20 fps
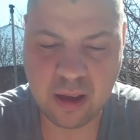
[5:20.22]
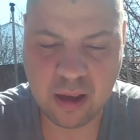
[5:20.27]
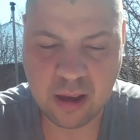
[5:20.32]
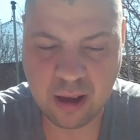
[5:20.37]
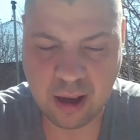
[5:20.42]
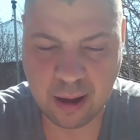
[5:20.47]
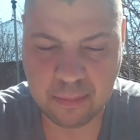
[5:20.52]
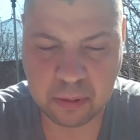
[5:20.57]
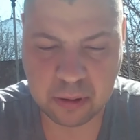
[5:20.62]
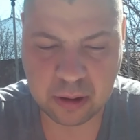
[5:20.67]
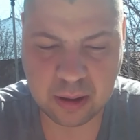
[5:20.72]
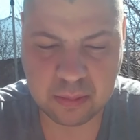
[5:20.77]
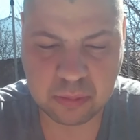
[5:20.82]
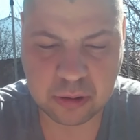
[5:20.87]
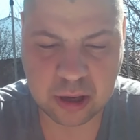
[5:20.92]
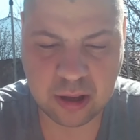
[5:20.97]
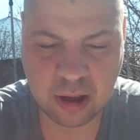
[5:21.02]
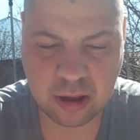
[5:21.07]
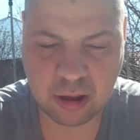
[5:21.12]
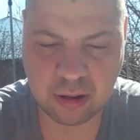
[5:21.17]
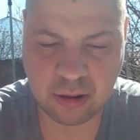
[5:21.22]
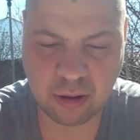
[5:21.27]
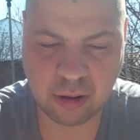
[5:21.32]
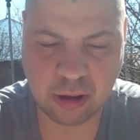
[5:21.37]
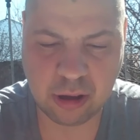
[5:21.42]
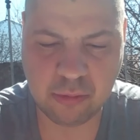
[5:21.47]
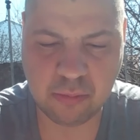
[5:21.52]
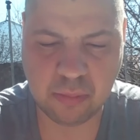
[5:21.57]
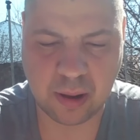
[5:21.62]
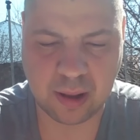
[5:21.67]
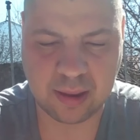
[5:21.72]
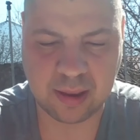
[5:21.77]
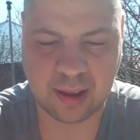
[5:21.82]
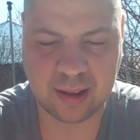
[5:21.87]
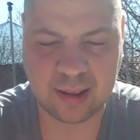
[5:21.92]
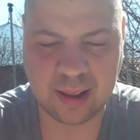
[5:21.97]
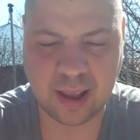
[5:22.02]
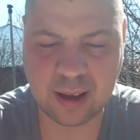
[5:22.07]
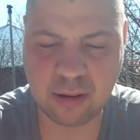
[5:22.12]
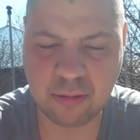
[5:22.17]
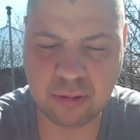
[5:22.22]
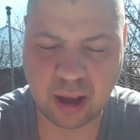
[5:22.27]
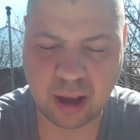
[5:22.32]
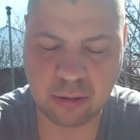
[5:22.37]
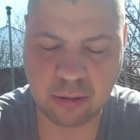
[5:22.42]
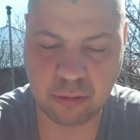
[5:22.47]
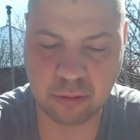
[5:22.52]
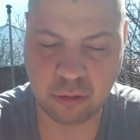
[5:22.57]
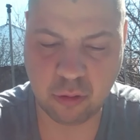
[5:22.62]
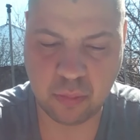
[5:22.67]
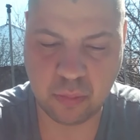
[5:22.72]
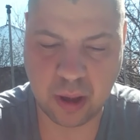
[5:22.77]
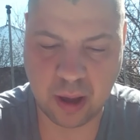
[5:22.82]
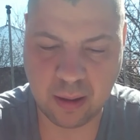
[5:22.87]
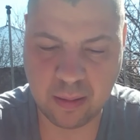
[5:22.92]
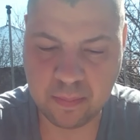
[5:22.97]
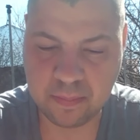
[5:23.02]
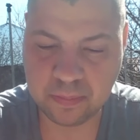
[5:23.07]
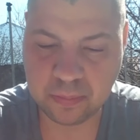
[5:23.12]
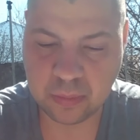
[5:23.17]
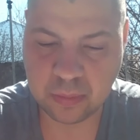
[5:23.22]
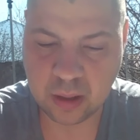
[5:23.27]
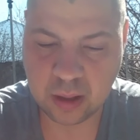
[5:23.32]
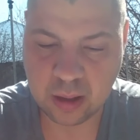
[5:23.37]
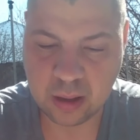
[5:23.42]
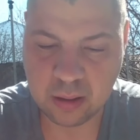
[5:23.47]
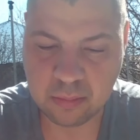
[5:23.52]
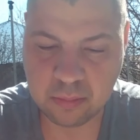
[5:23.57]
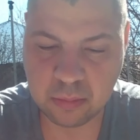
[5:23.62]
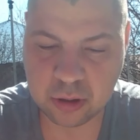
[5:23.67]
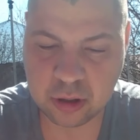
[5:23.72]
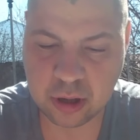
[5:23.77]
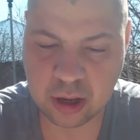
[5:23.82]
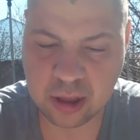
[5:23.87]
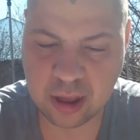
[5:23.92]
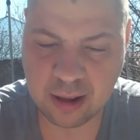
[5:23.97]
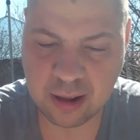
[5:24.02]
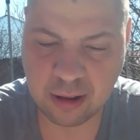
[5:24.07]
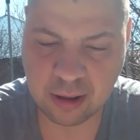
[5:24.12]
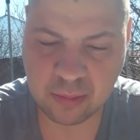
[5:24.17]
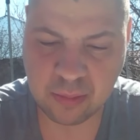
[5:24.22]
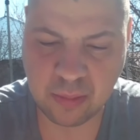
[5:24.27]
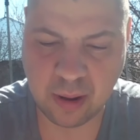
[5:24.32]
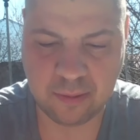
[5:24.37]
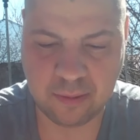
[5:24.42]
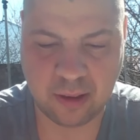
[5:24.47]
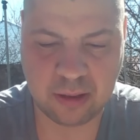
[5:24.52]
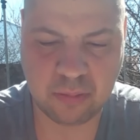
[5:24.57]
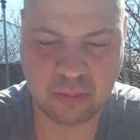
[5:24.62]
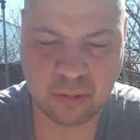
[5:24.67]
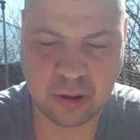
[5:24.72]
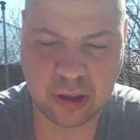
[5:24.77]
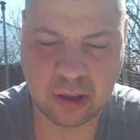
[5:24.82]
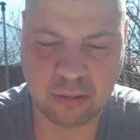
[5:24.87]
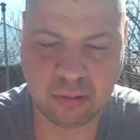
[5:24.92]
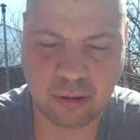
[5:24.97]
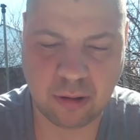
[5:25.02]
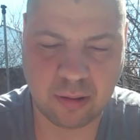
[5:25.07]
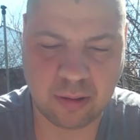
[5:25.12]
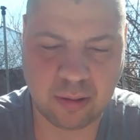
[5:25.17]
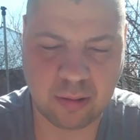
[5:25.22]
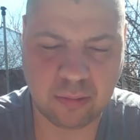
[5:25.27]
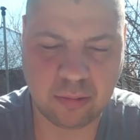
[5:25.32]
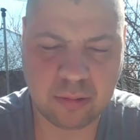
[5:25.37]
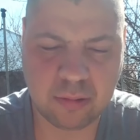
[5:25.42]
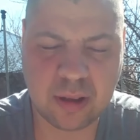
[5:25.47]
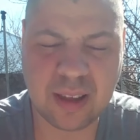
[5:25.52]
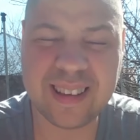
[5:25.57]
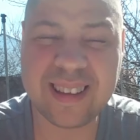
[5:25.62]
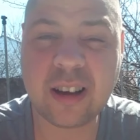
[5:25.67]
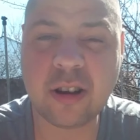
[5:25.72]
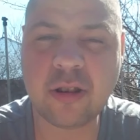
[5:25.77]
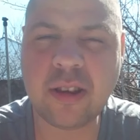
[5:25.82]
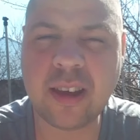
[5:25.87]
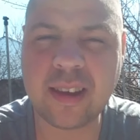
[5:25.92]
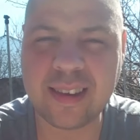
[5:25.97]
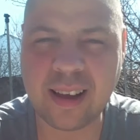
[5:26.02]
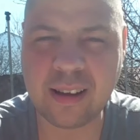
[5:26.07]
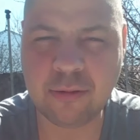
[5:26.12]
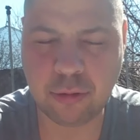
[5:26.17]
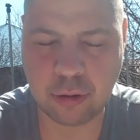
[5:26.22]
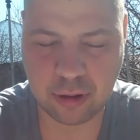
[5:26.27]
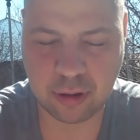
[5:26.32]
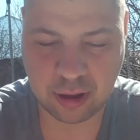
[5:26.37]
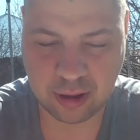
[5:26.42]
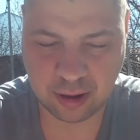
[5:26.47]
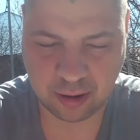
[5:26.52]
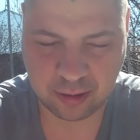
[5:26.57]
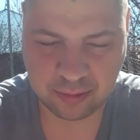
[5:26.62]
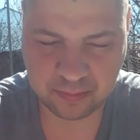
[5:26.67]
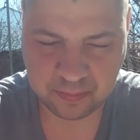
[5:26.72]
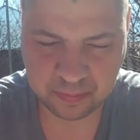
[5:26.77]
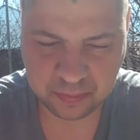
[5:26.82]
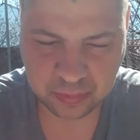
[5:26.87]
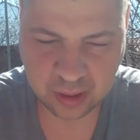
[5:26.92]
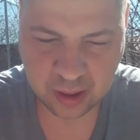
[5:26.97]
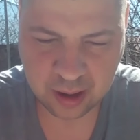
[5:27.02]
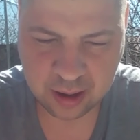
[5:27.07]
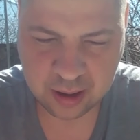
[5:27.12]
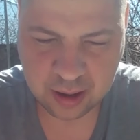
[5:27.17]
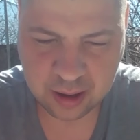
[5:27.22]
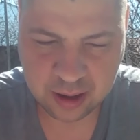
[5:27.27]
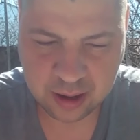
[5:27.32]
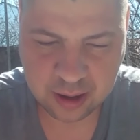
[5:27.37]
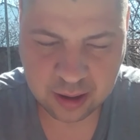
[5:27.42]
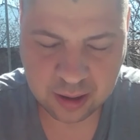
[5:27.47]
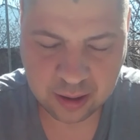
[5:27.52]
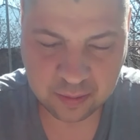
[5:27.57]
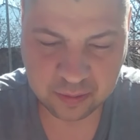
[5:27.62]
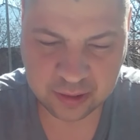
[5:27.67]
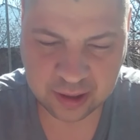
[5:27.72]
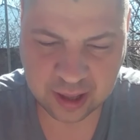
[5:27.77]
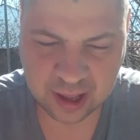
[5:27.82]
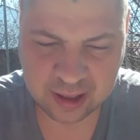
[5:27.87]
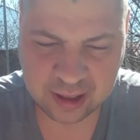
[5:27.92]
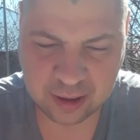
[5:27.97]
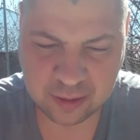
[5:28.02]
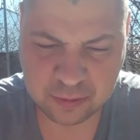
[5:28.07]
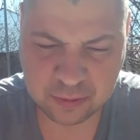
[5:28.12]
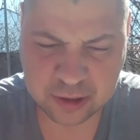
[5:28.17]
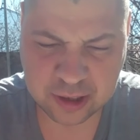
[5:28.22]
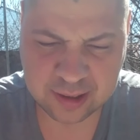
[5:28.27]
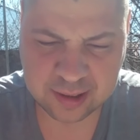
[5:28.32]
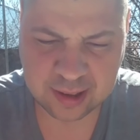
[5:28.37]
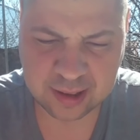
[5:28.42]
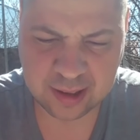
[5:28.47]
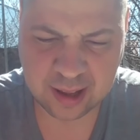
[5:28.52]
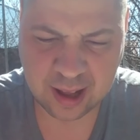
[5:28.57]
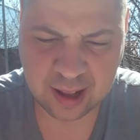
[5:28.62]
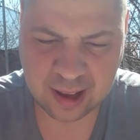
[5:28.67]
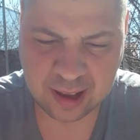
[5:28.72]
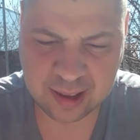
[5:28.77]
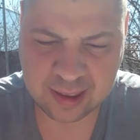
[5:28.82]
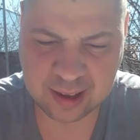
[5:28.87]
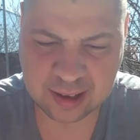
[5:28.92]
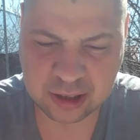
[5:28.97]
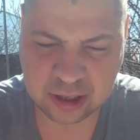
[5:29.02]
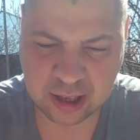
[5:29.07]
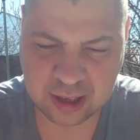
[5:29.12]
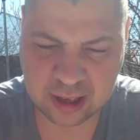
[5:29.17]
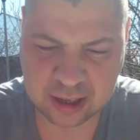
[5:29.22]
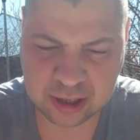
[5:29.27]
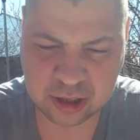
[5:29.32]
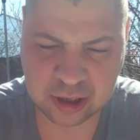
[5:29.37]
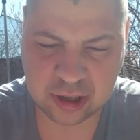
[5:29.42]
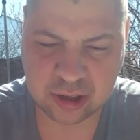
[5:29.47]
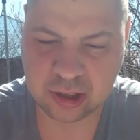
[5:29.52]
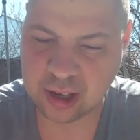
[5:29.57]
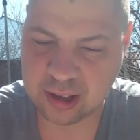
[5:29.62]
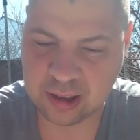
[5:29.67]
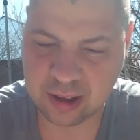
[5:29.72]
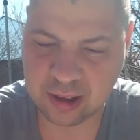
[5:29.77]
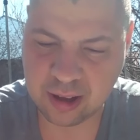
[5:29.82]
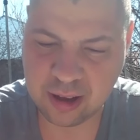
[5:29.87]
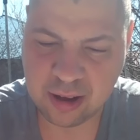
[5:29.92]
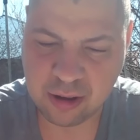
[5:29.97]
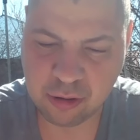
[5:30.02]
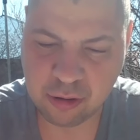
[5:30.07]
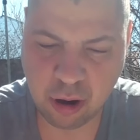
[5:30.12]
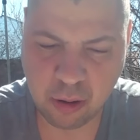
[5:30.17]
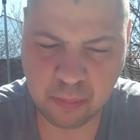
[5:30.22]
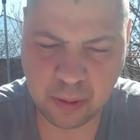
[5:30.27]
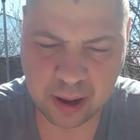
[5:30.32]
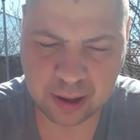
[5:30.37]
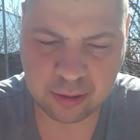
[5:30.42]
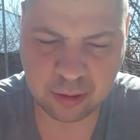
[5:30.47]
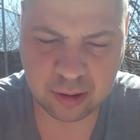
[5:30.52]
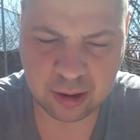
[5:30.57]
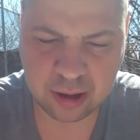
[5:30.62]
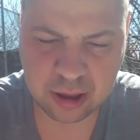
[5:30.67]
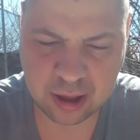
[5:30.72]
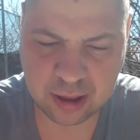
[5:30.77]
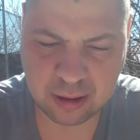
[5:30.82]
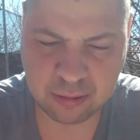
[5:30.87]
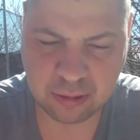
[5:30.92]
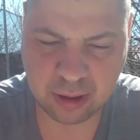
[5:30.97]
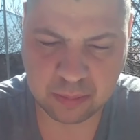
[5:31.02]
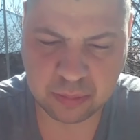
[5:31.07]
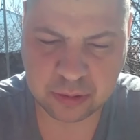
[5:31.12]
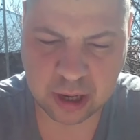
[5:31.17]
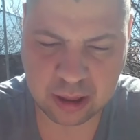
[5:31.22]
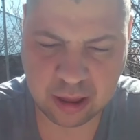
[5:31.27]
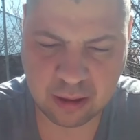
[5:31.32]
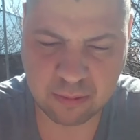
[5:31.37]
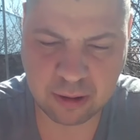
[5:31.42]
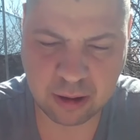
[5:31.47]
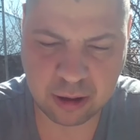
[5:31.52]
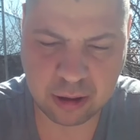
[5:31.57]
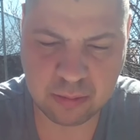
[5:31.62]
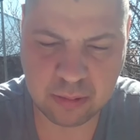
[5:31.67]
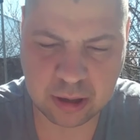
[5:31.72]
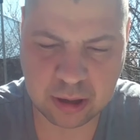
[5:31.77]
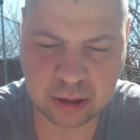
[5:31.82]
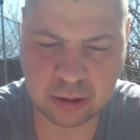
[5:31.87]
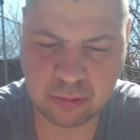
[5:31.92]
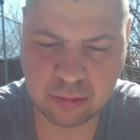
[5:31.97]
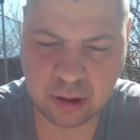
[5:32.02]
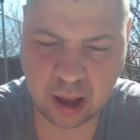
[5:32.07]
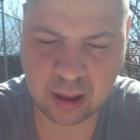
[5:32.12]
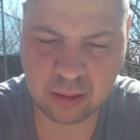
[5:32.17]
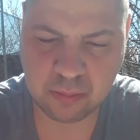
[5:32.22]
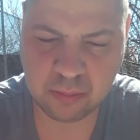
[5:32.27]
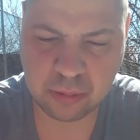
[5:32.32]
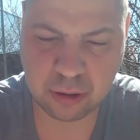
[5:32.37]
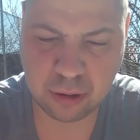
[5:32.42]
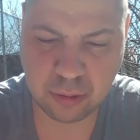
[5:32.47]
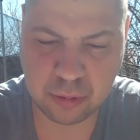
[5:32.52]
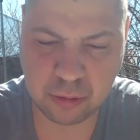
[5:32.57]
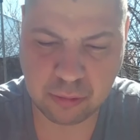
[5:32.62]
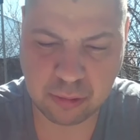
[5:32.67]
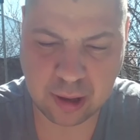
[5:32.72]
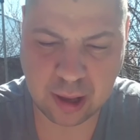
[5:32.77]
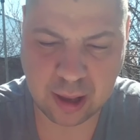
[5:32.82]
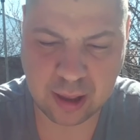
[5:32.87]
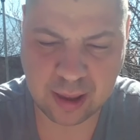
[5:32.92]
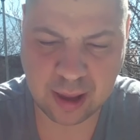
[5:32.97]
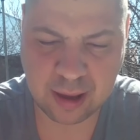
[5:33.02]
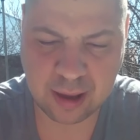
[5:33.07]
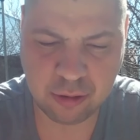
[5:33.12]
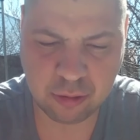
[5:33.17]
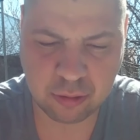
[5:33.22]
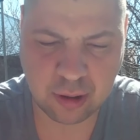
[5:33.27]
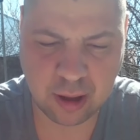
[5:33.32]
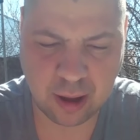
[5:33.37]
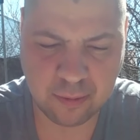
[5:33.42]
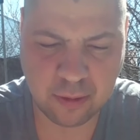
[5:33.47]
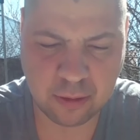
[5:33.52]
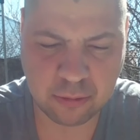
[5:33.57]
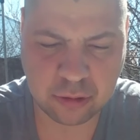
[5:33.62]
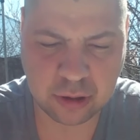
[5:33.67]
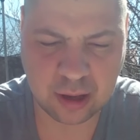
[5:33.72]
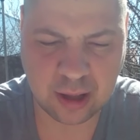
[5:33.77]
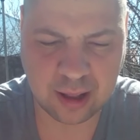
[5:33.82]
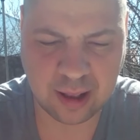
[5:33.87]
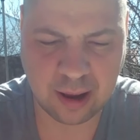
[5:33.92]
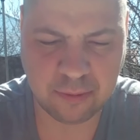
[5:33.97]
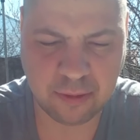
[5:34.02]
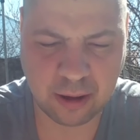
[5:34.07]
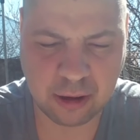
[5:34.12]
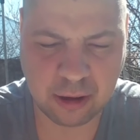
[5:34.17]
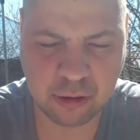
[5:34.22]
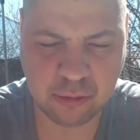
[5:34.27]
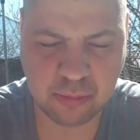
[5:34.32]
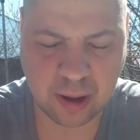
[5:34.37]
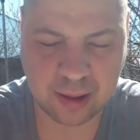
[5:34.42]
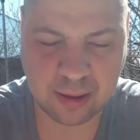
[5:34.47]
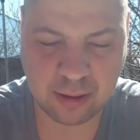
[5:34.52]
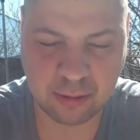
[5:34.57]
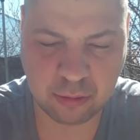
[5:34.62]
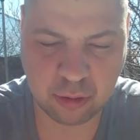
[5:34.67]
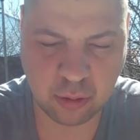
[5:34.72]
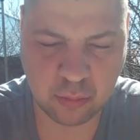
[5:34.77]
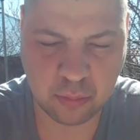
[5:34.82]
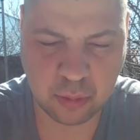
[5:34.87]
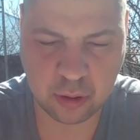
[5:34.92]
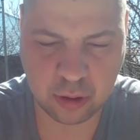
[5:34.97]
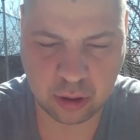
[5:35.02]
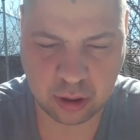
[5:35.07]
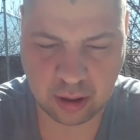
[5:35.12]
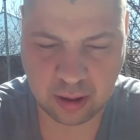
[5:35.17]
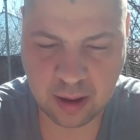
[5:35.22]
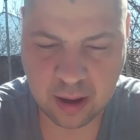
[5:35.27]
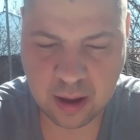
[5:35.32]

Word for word: A potem przyniesiono kiełbasę, taką jaką lubię. Możecie rozmawiać, powiedział Rosół, tylko nie za głośno. Wtedy wszyscy naraz zaczęli krzyczeć. Chłopak, który siedział naprzeciw, dośmieszył nas, bo robił zezę i udawał, że nie trafia kiełbasą do buzi.